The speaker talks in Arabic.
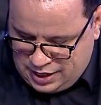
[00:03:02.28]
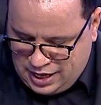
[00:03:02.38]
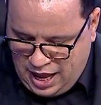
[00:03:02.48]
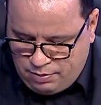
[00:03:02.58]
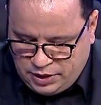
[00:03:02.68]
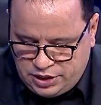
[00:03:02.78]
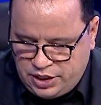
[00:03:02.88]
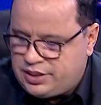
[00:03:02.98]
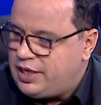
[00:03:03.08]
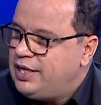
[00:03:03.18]
الامن
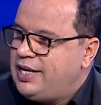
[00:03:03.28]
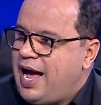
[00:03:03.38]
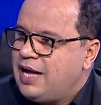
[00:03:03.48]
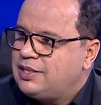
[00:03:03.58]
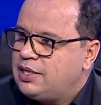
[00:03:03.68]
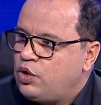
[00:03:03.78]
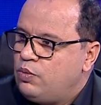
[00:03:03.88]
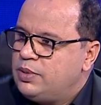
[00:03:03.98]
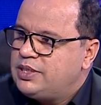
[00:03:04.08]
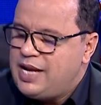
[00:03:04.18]
الجزائري حاصركم
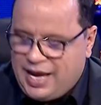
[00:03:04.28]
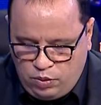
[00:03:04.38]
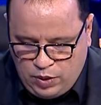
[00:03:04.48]
بسلاح